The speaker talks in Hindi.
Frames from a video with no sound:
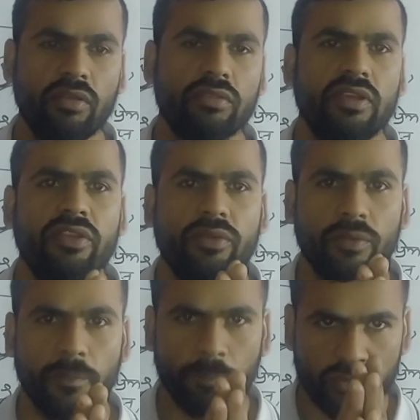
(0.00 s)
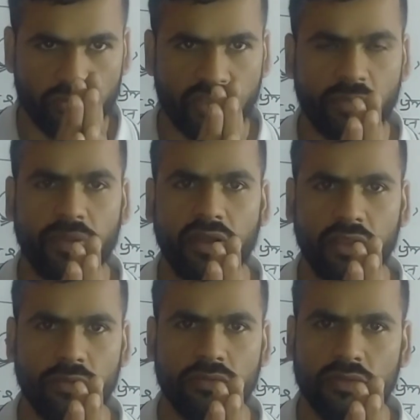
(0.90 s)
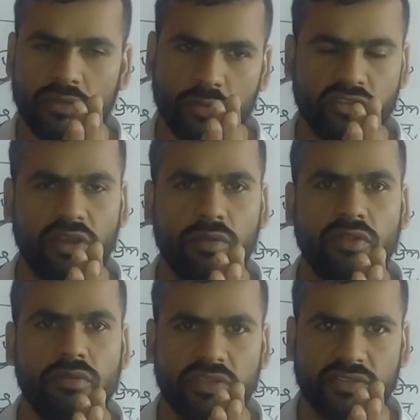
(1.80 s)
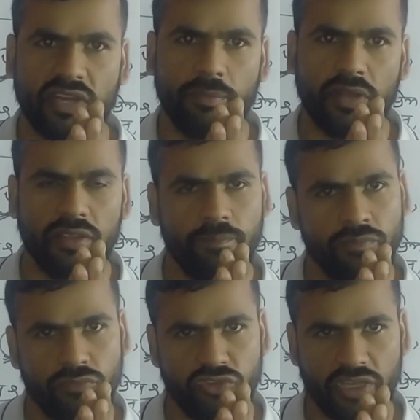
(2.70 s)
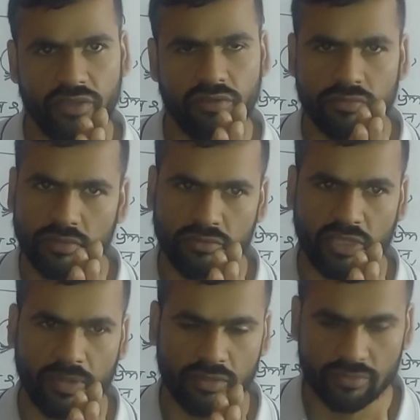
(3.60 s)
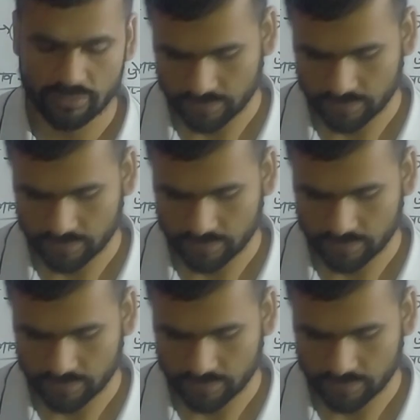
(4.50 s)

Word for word: और साथियों चैनल पर नए हो तो चैनल को जरूर सब्सक्राइब करें जय हिंद जय भारत